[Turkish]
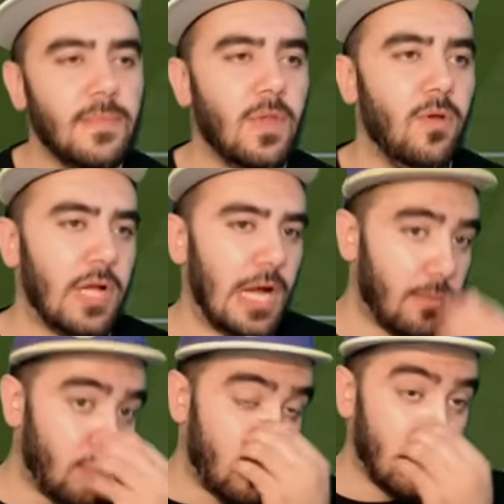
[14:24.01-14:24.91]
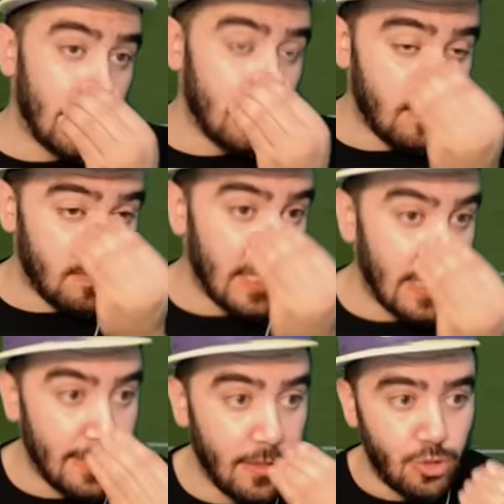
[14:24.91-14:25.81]
Yok abi bu olan
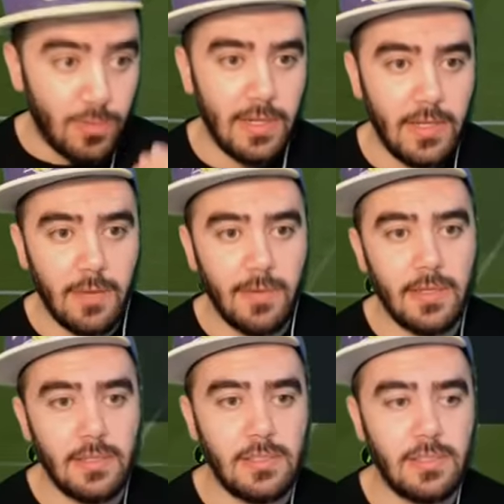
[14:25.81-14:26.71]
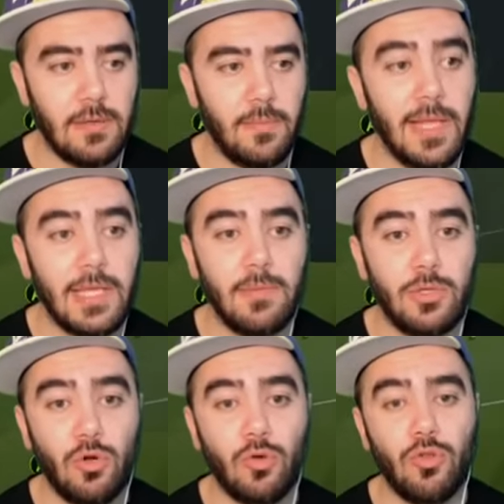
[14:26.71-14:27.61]
bayağı tecrübeli diyebiliriz. Belki de
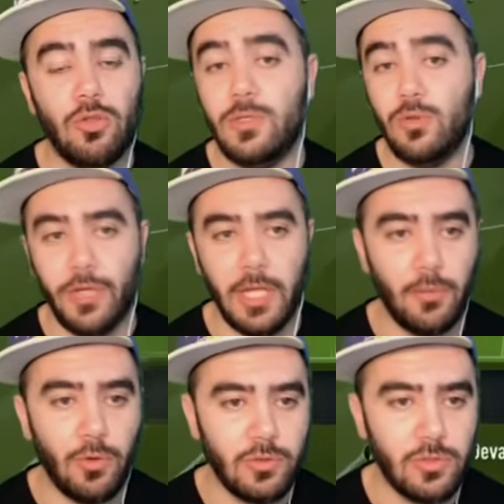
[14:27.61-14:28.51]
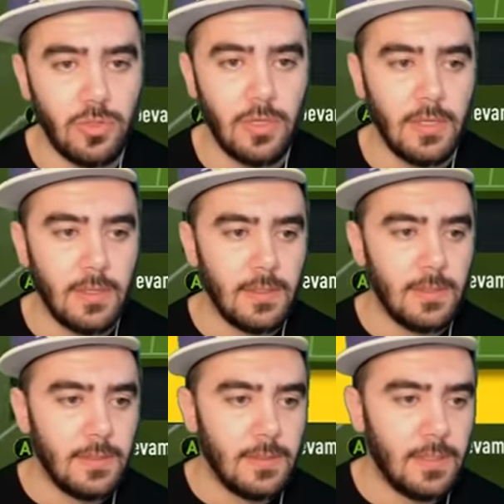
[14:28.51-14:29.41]
çok kötü biz oynayamıyoruz.
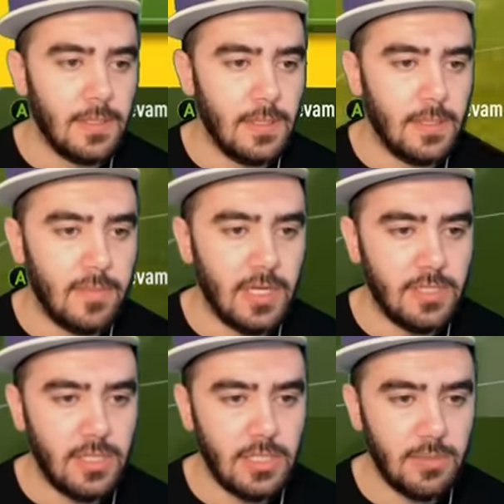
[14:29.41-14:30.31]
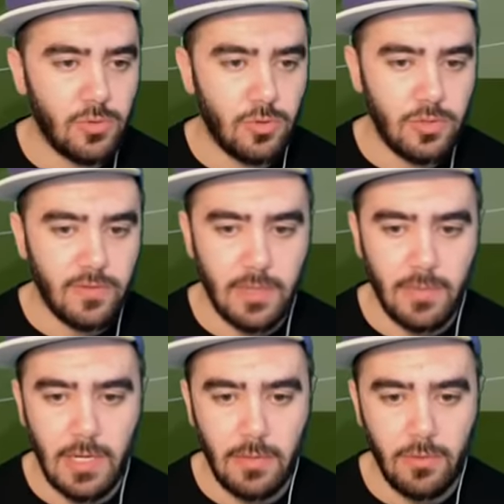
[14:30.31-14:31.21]
Ee, değiştireceğimiz oyuncu var
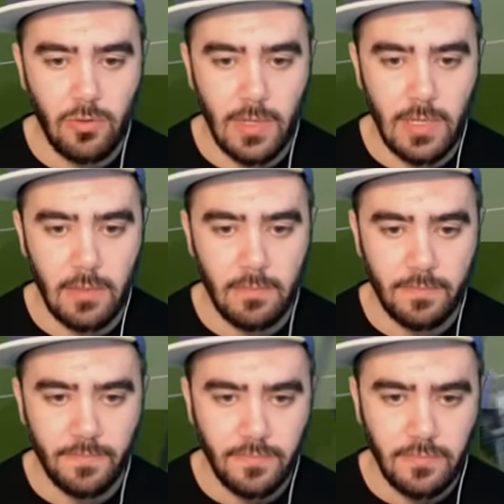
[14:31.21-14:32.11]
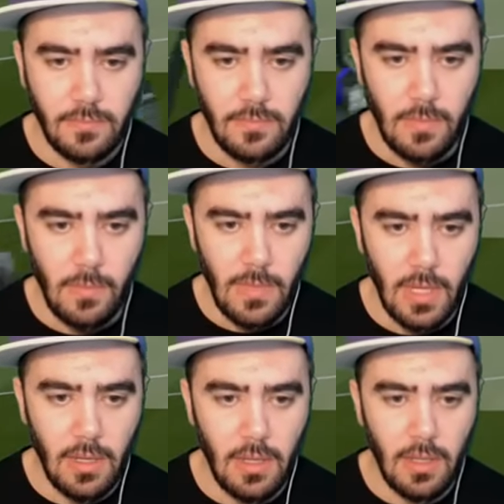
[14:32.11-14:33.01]
mı abi? Dur bakalım.
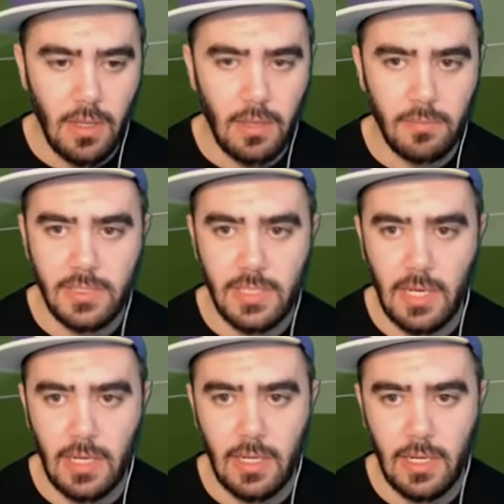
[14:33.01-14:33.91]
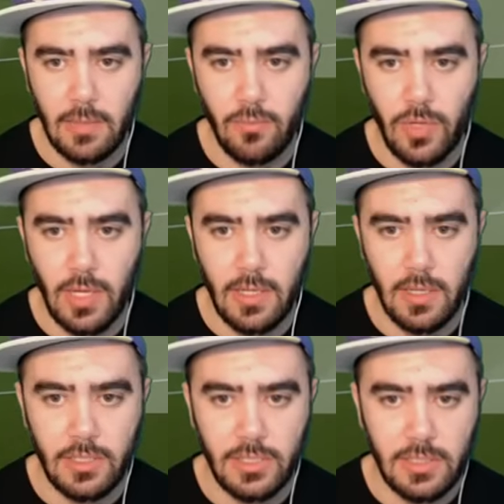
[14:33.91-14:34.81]
Ee, Sala alalım buraya
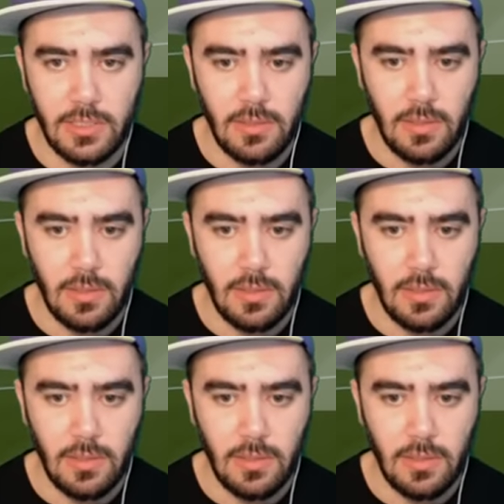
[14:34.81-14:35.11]
arkadaşlar.